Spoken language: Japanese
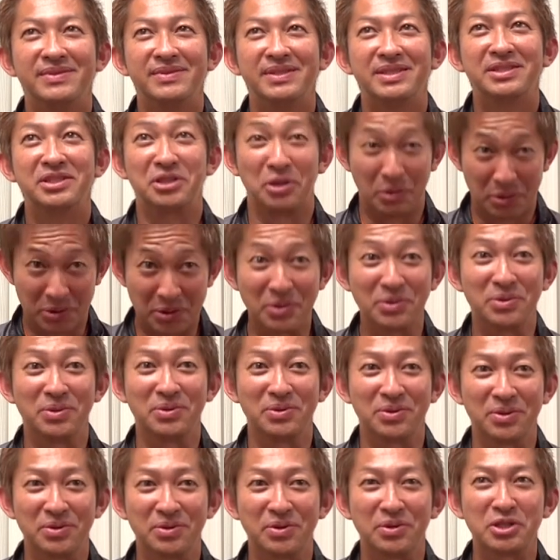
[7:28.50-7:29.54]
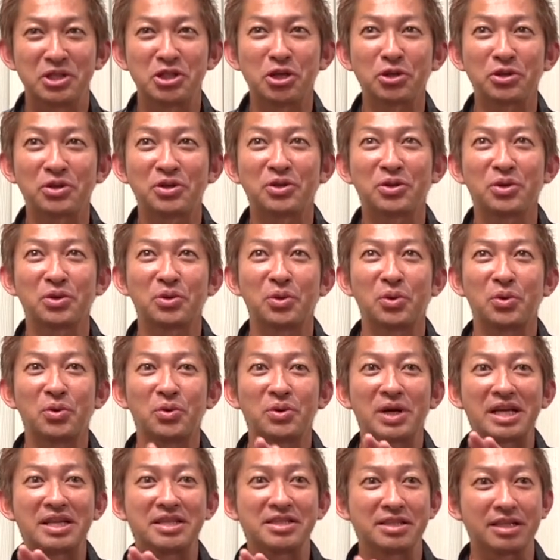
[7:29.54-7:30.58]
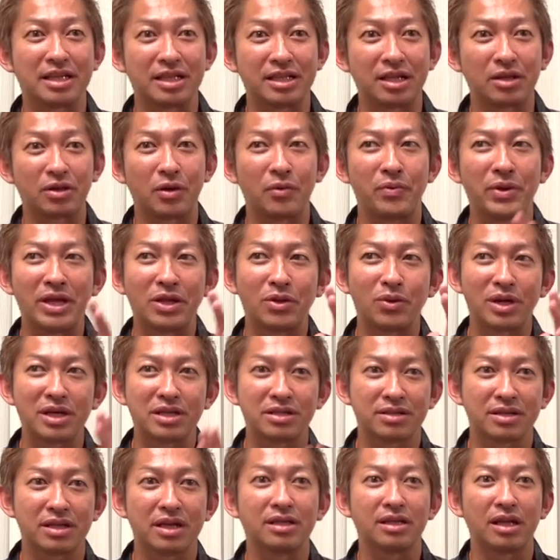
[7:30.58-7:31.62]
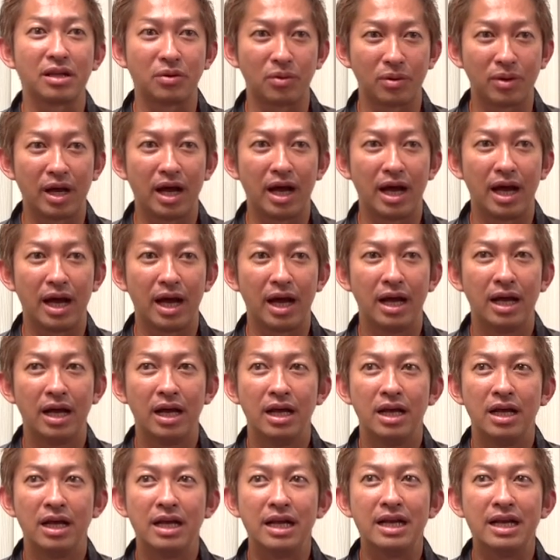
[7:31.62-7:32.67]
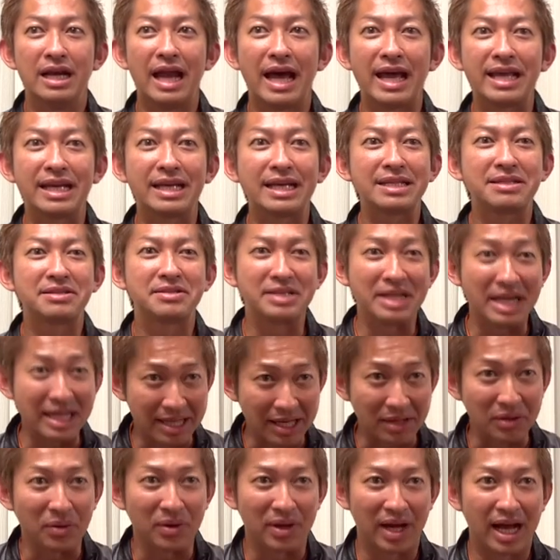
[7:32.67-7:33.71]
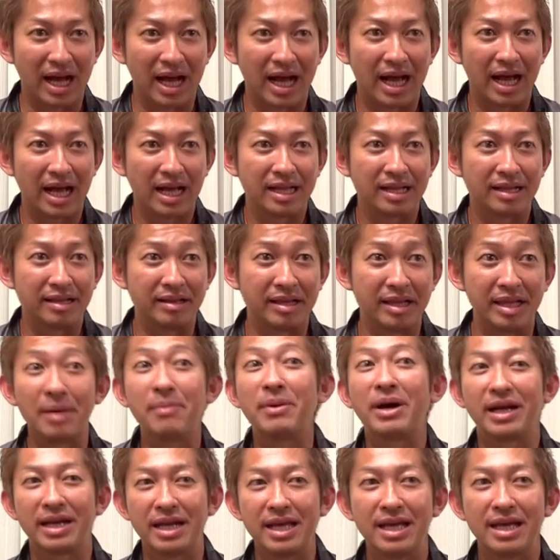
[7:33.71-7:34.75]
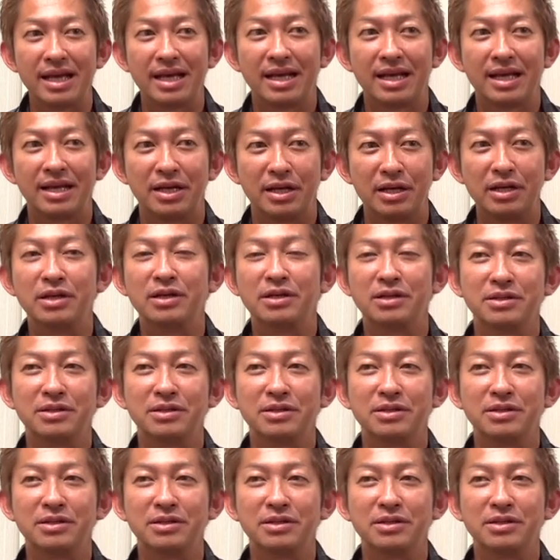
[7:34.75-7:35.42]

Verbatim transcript: そうそうそうそうちょっとドローがきつかったとかフェードがきつかったとかラインがずれたとか、うん、出玉がね、うん、うん、